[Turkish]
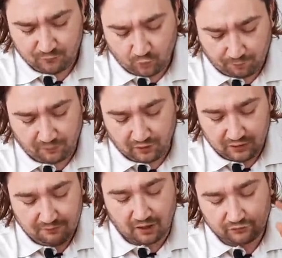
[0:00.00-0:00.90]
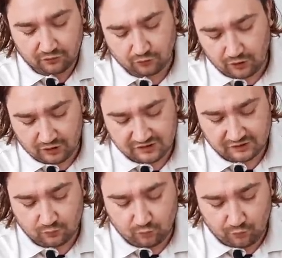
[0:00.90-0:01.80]
Copa
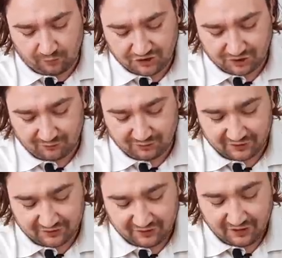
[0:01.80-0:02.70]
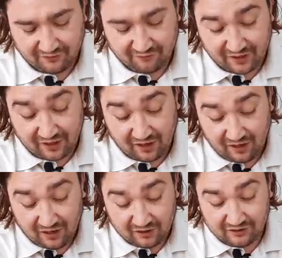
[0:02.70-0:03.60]
Libertadores'te grup aşamaları veya